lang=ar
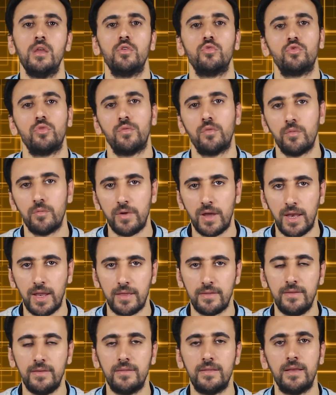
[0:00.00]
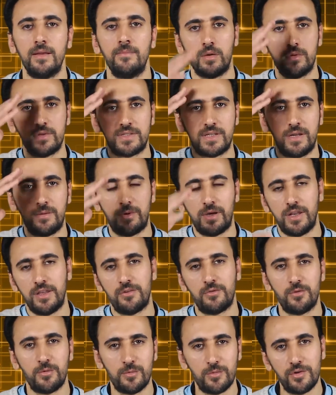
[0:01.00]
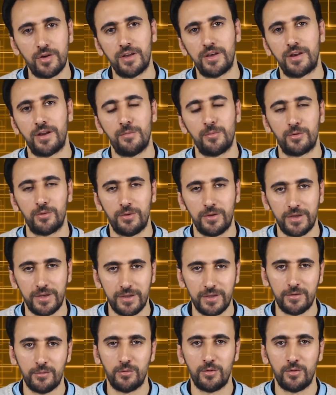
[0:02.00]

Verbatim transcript: نشوفكم في حلقه جديده والسلام عليكم ورحمه الله